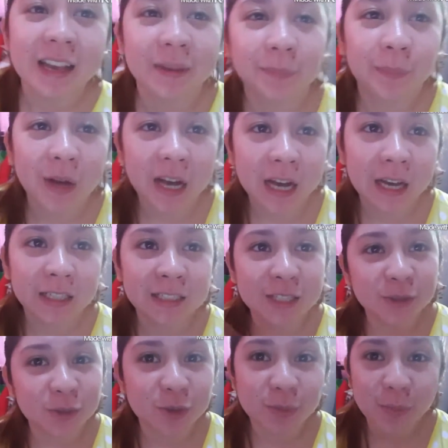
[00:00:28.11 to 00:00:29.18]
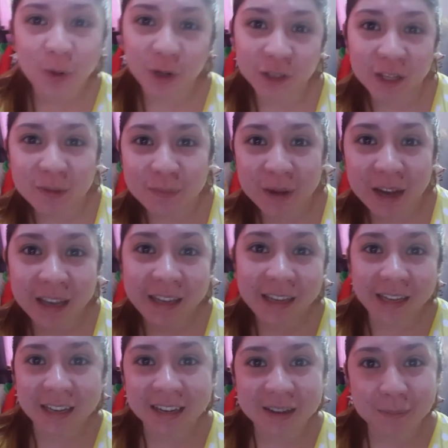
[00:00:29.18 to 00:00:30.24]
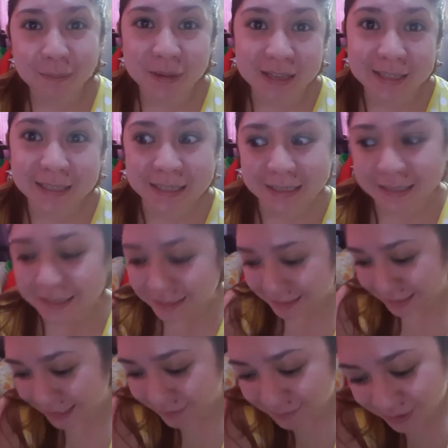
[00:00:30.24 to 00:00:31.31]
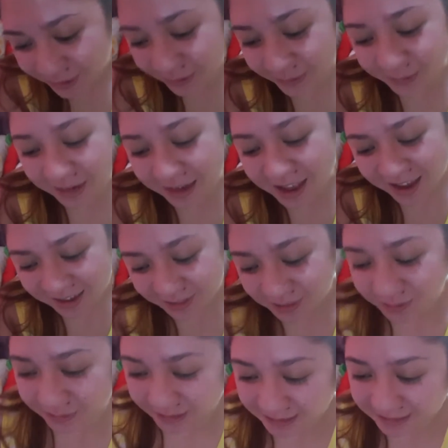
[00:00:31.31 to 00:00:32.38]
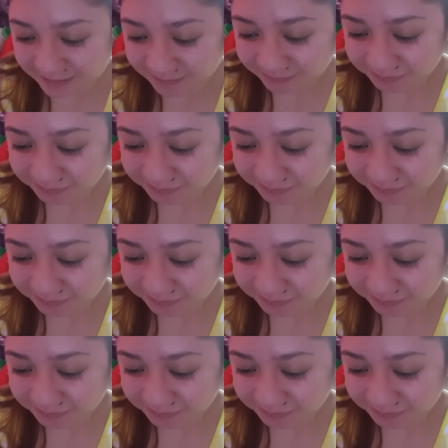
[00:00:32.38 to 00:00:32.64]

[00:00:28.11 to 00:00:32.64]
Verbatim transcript: Mga sinusuportan mga hilig ng misis. Alam niyo yun, nakakatuwa.